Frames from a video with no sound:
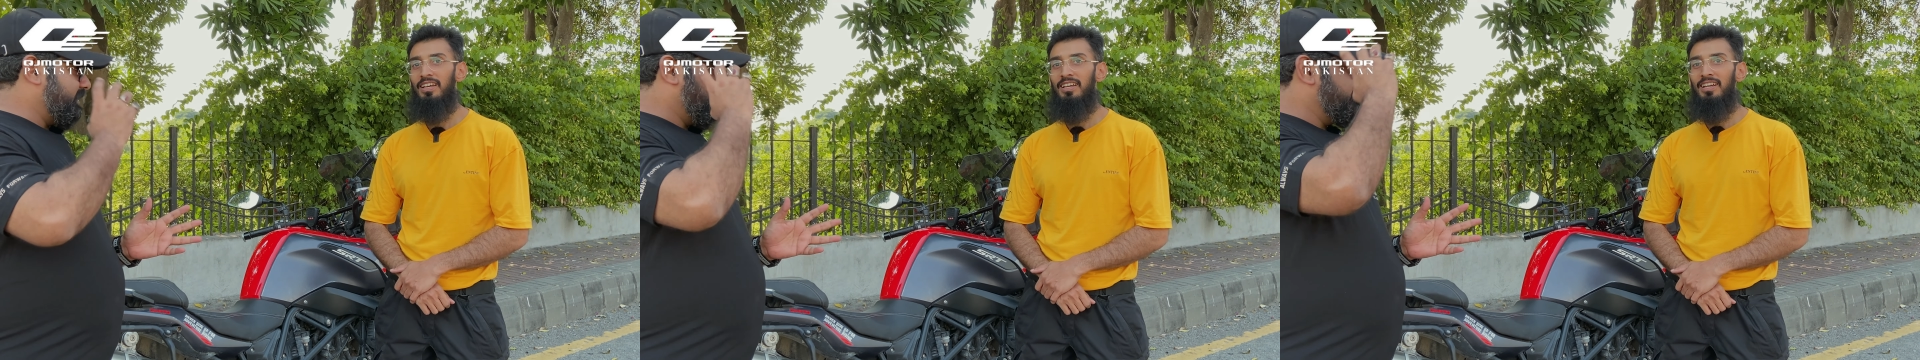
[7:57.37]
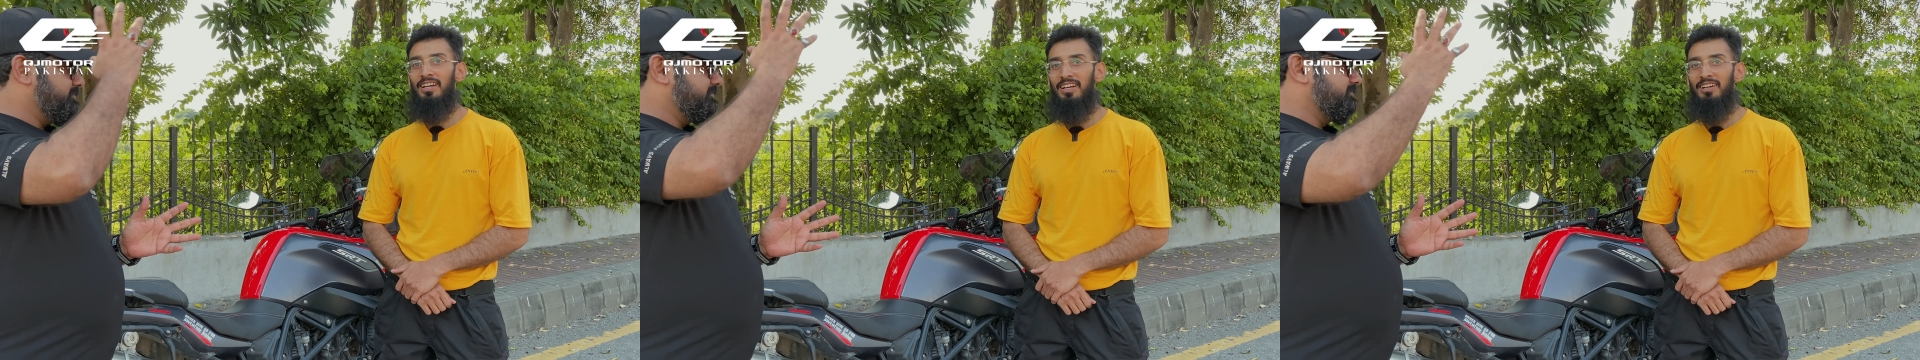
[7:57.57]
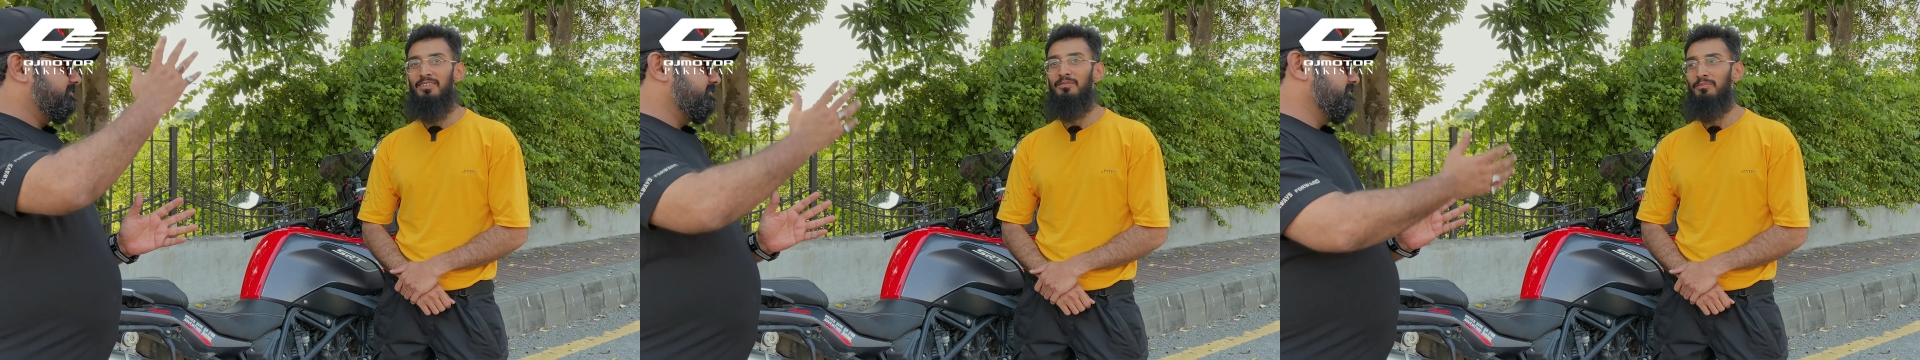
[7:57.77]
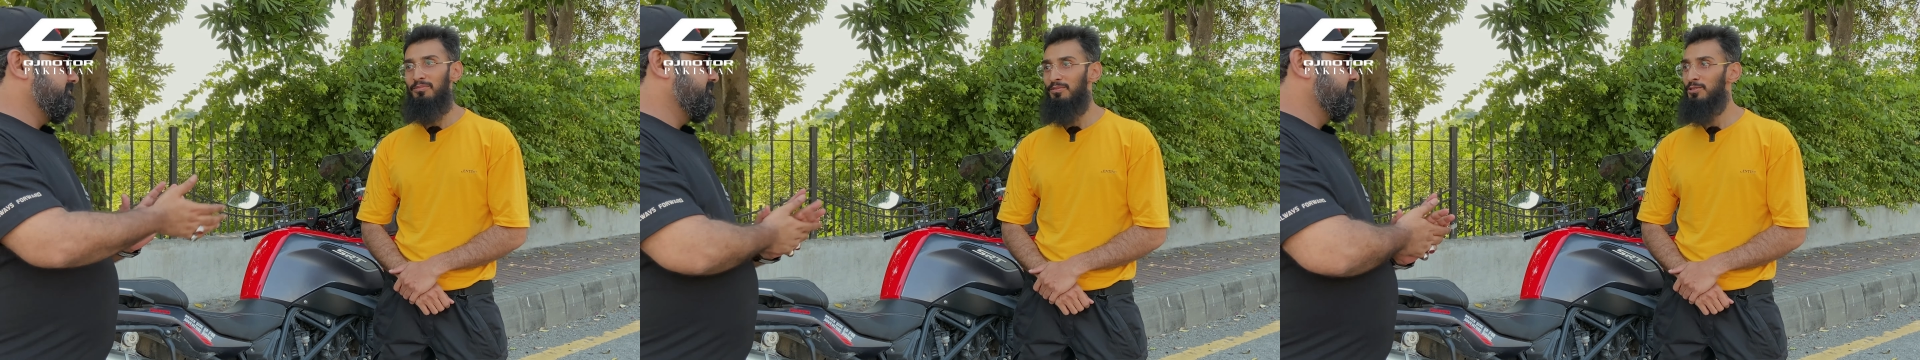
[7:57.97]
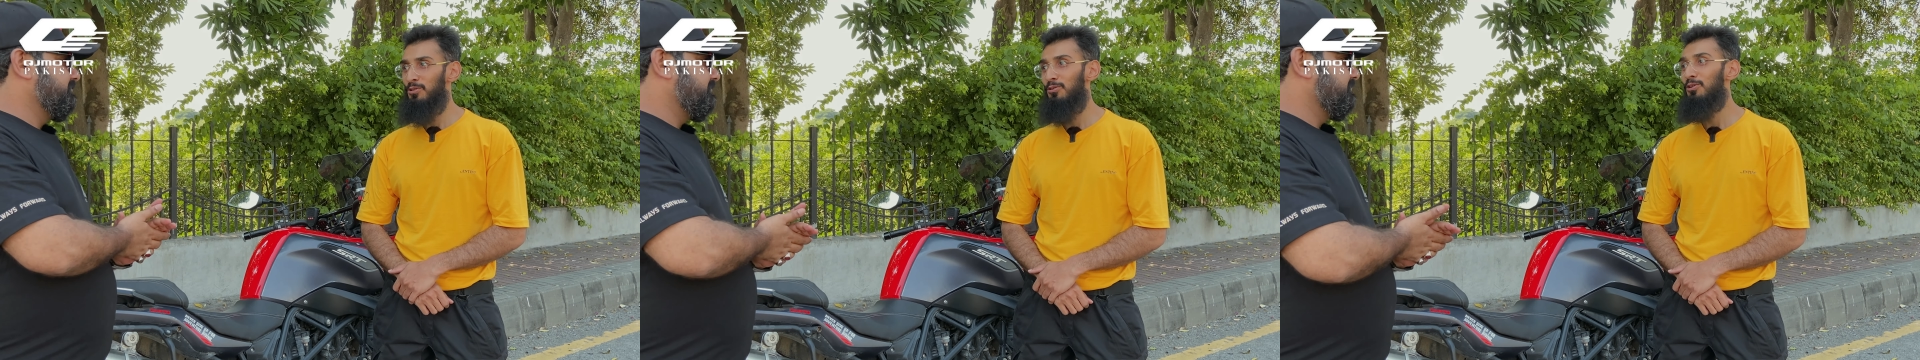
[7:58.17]
क्या आप
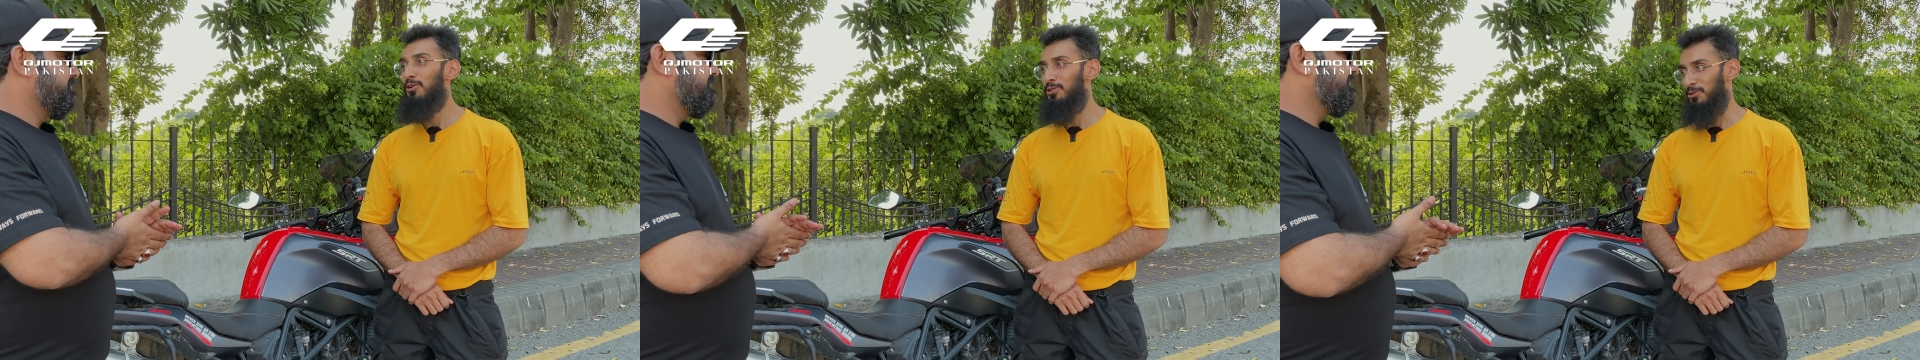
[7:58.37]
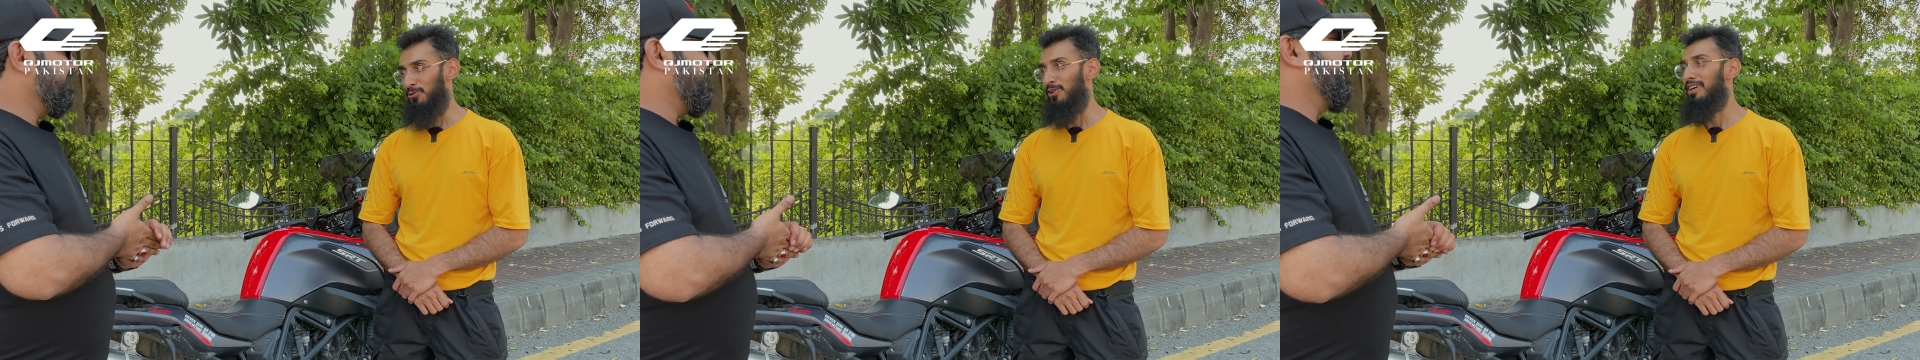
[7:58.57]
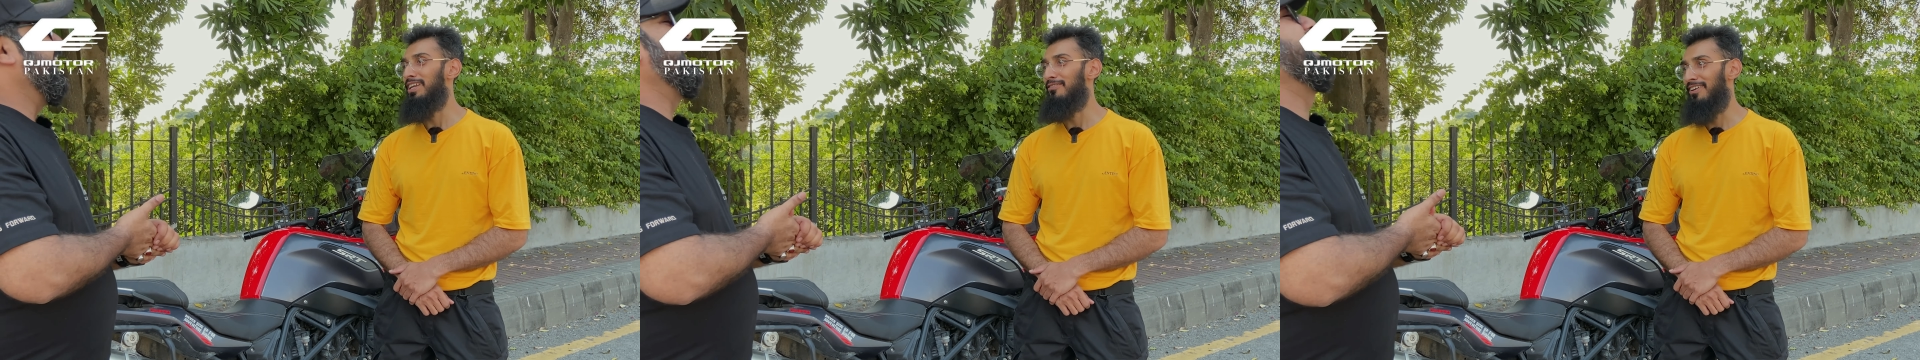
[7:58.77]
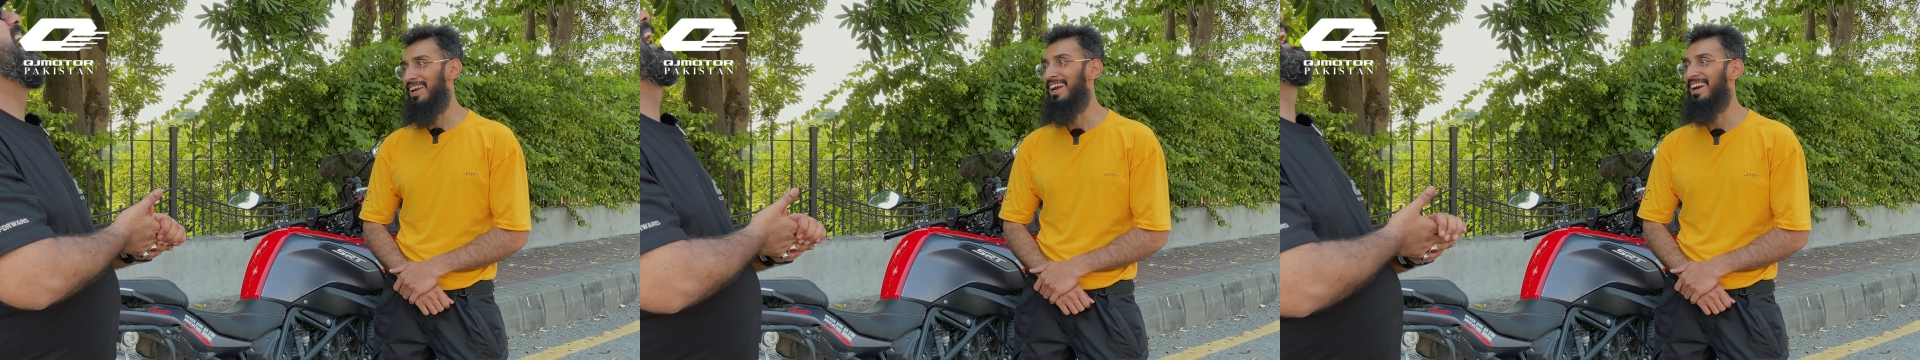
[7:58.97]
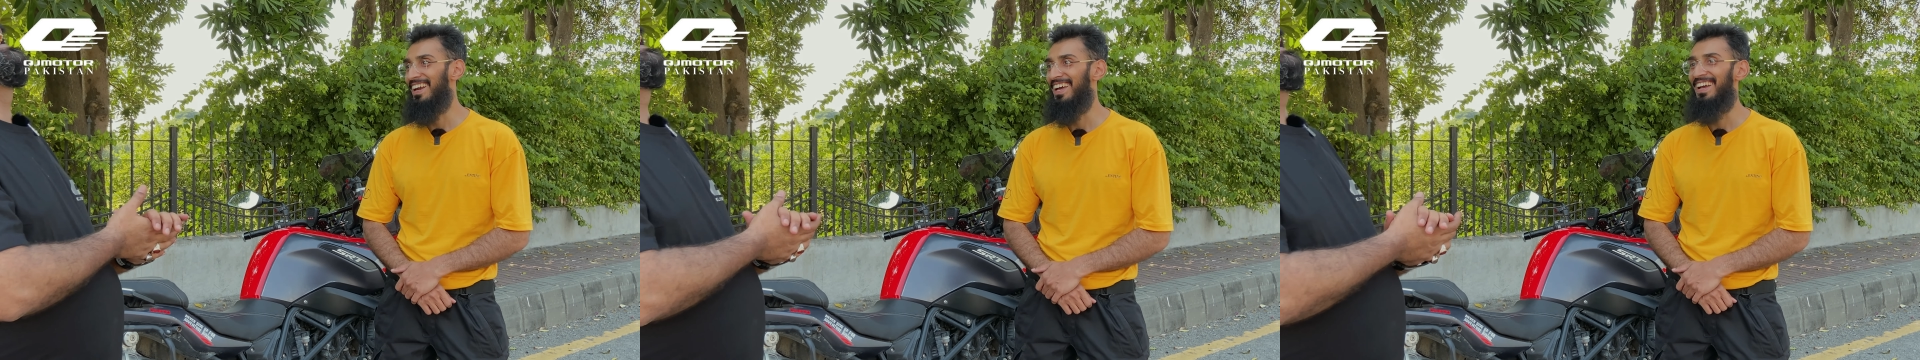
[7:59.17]
ज़रूर कुछ होगा